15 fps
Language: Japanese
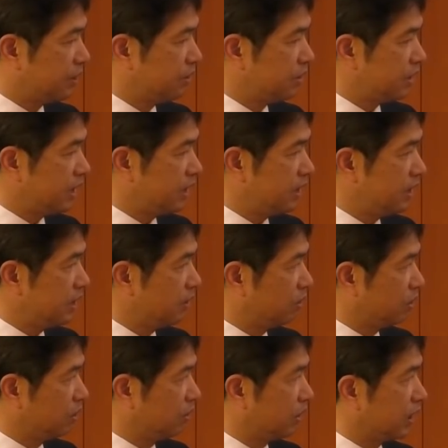9000人
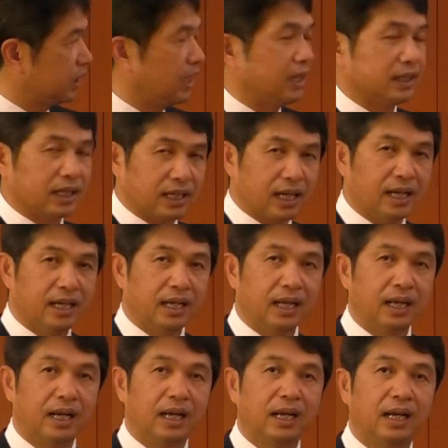ほどの方々
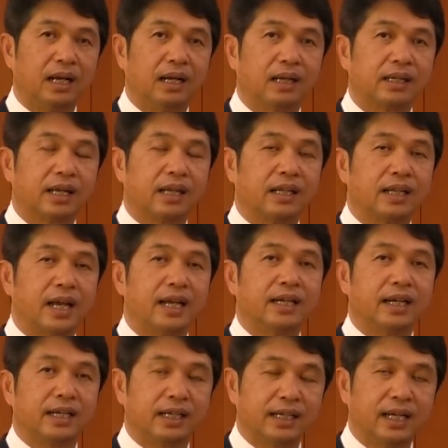が県内
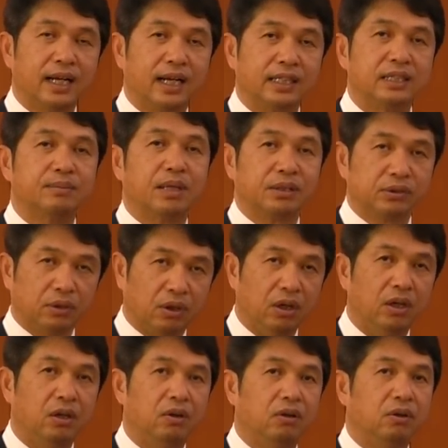外から集まる
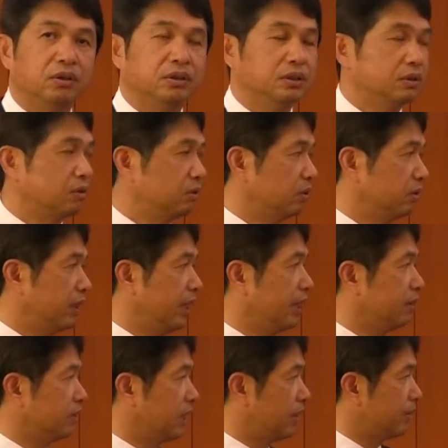ということ
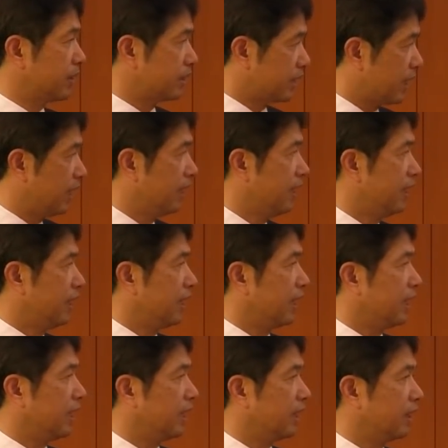でございますが
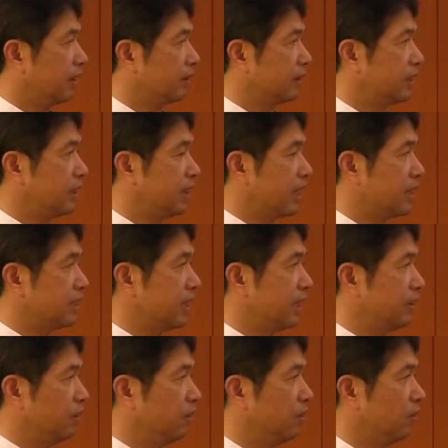現
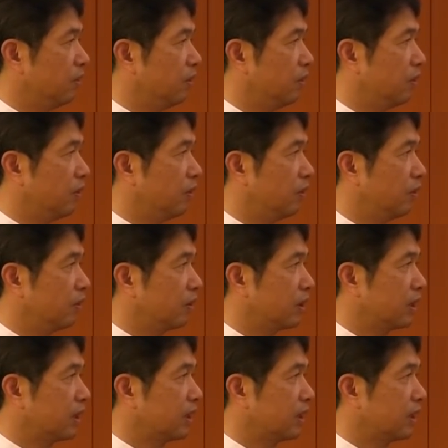在の